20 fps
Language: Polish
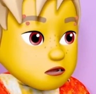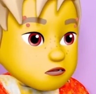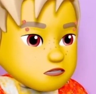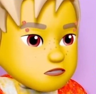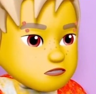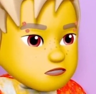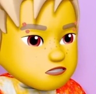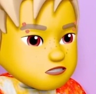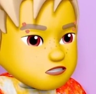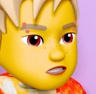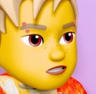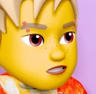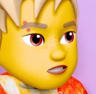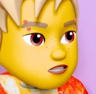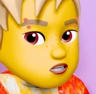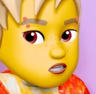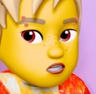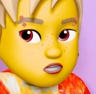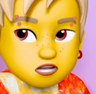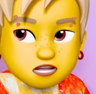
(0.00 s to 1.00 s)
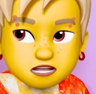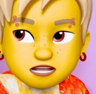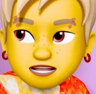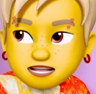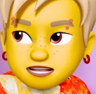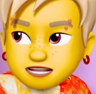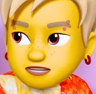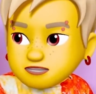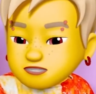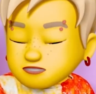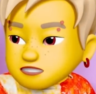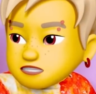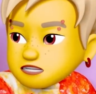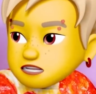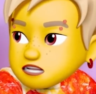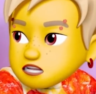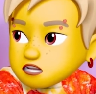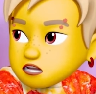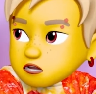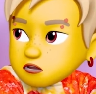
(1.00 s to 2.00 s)
Nie przejmuj się mną.
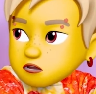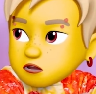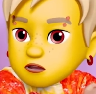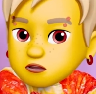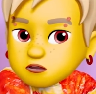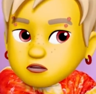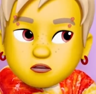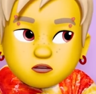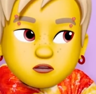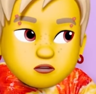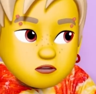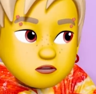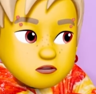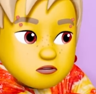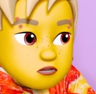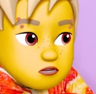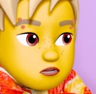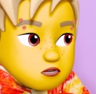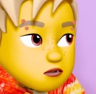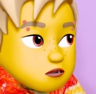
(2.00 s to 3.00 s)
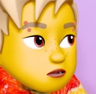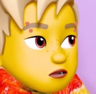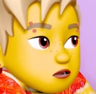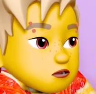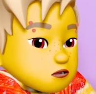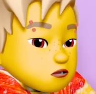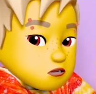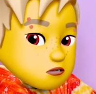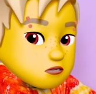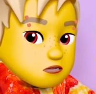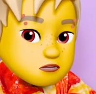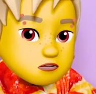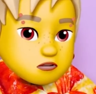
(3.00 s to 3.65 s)
Posiedzę tu sobie.